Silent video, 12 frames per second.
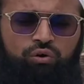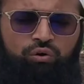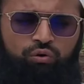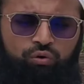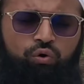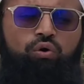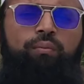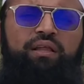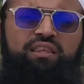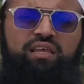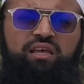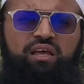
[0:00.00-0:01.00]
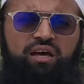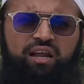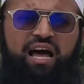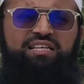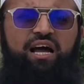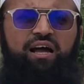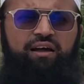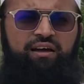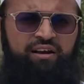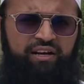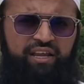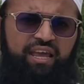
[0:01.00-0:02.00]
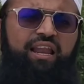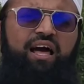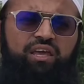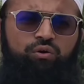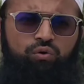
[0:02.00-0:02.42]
जो हुकूमत थी राजा करण घेला